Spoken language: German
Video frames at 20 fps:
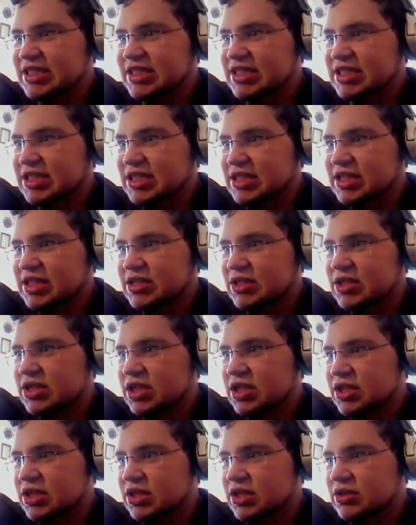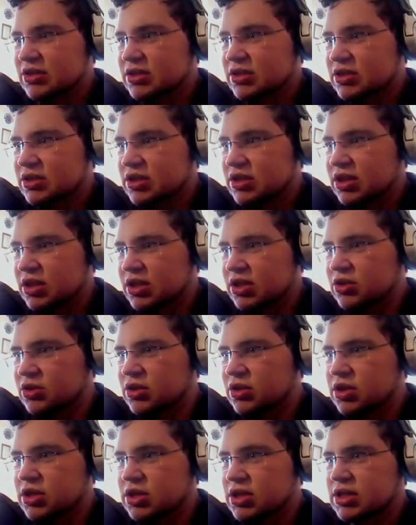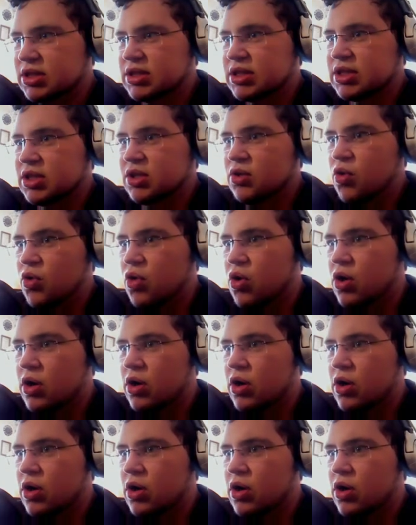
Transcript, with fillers: Oh oh, oh oh, oh oh.